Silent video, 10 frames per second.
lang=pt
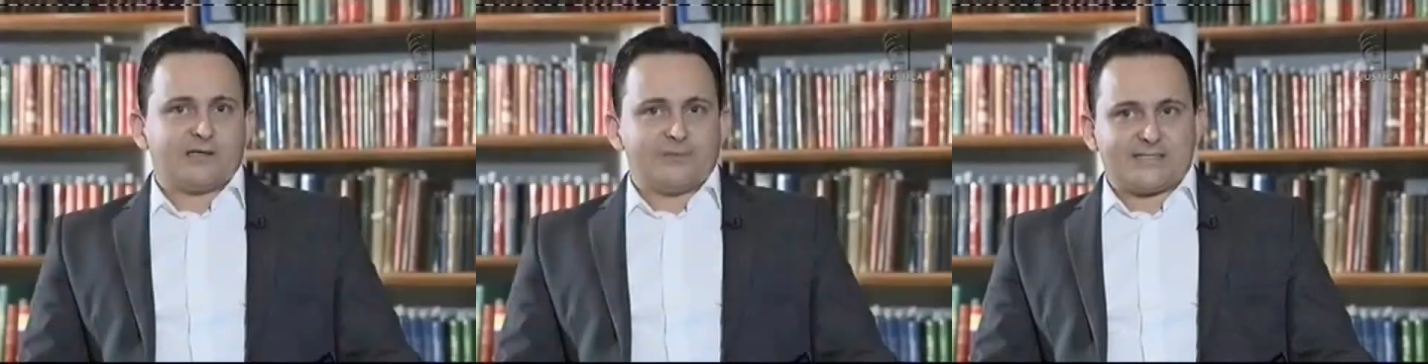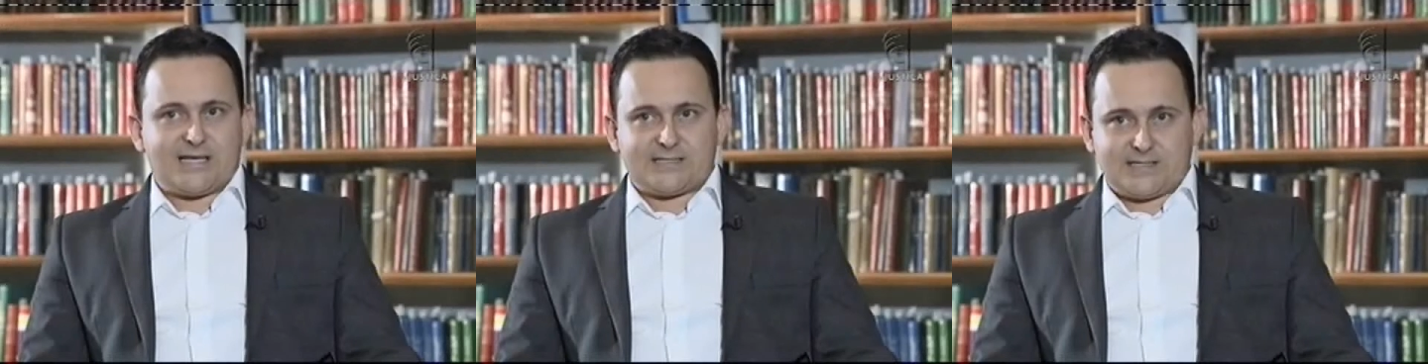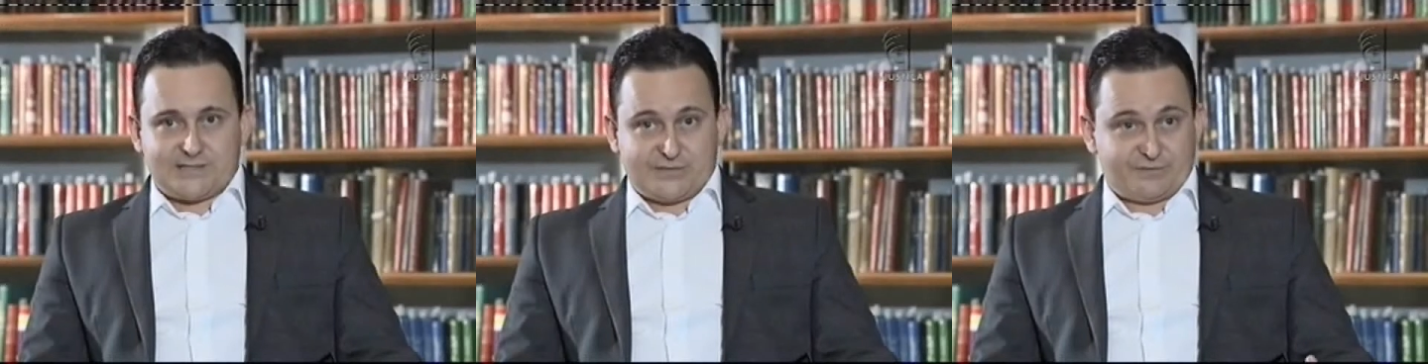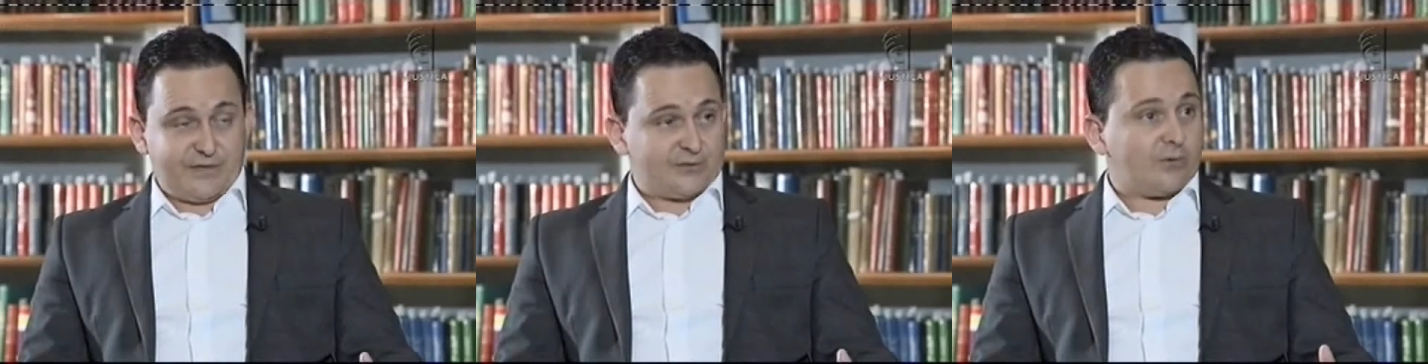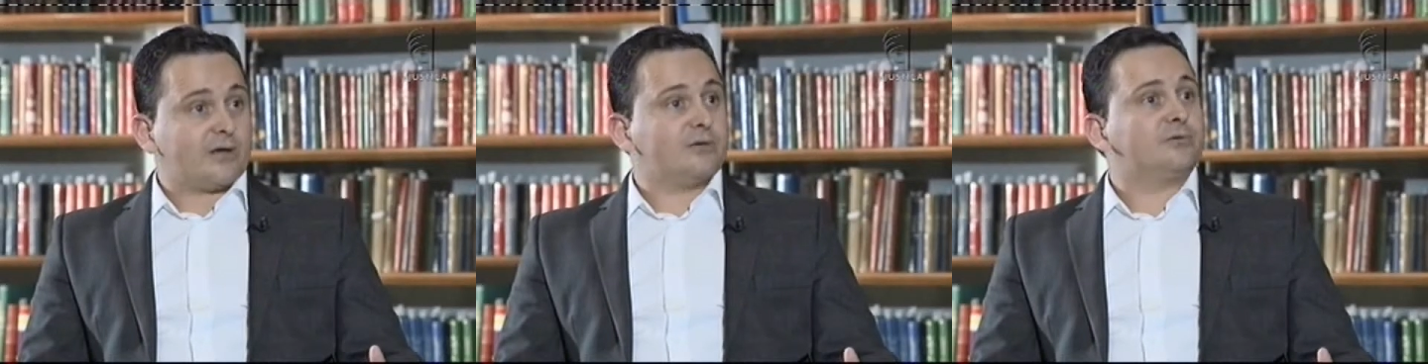não está satisfeito
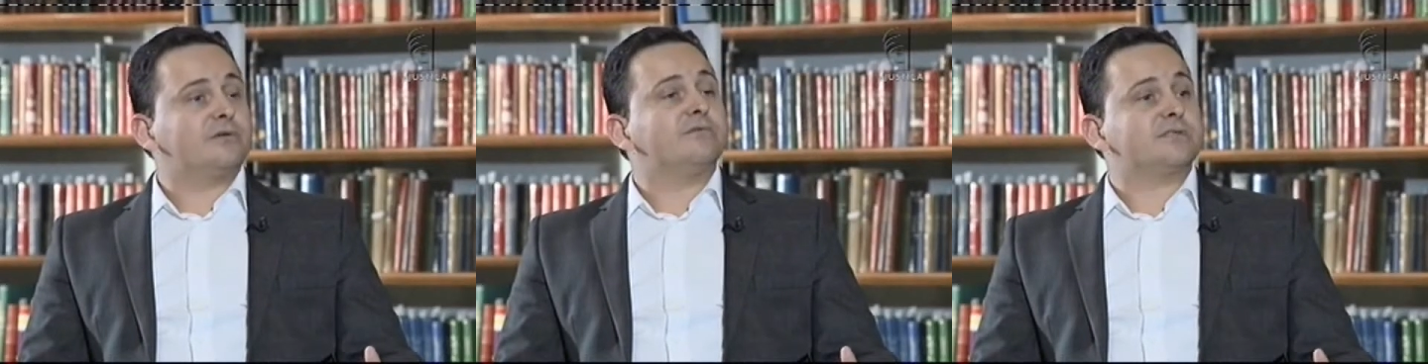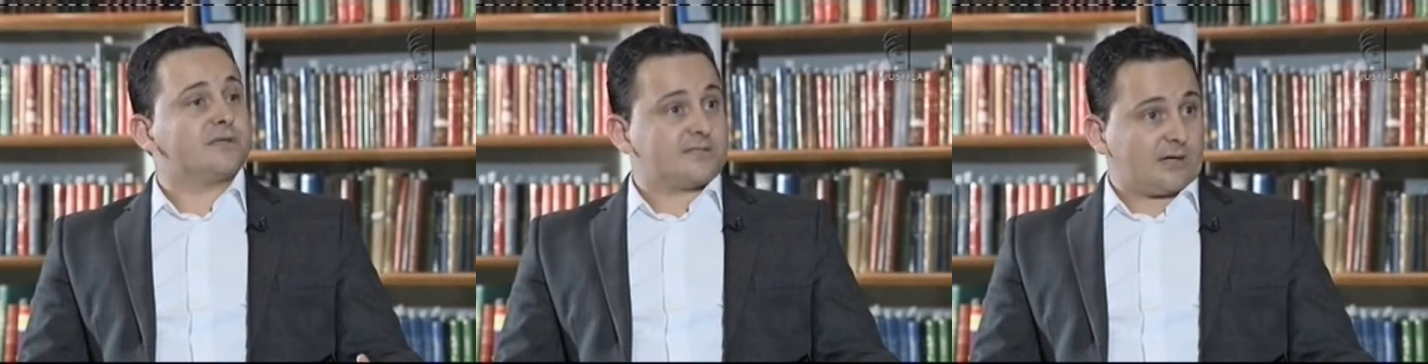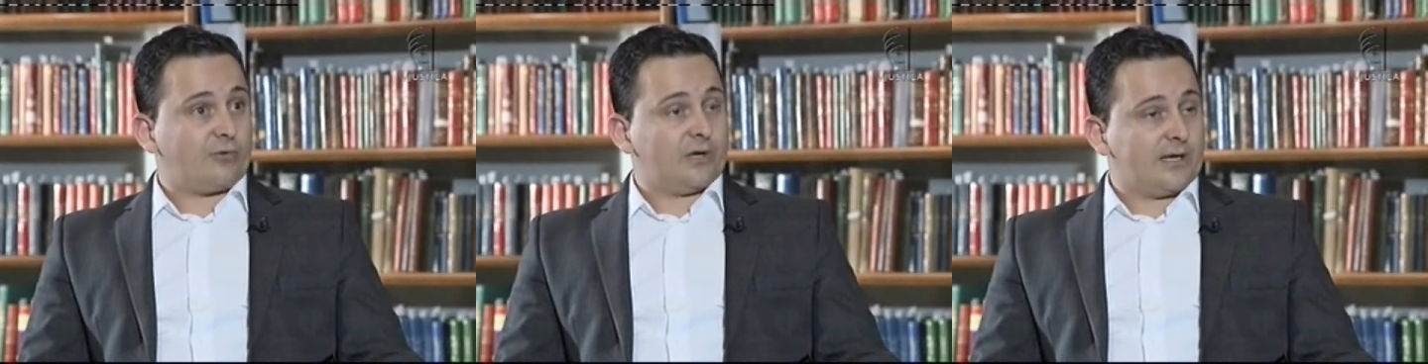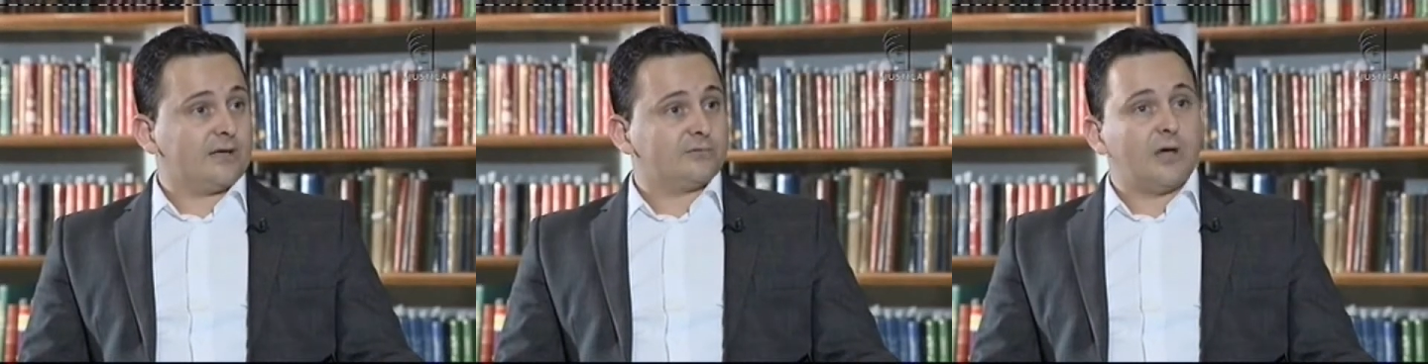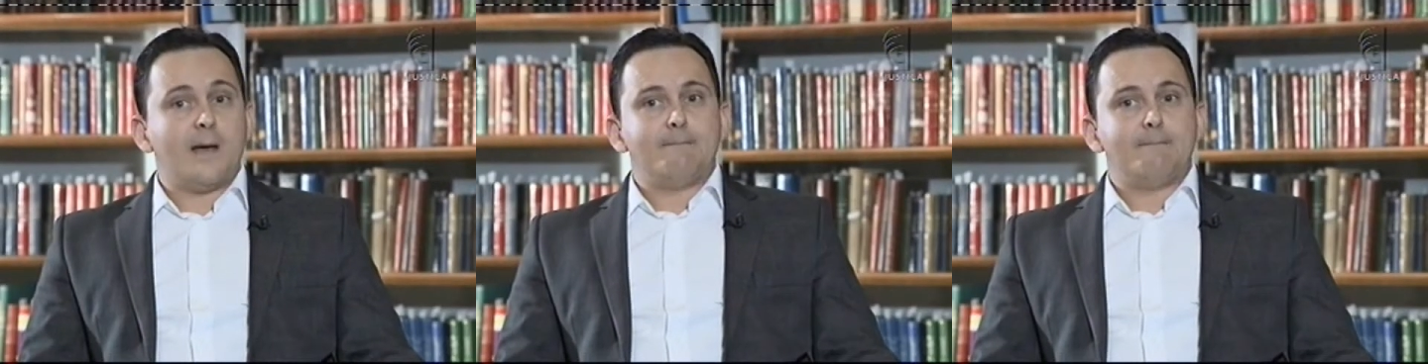com aquilo que você está colhendo,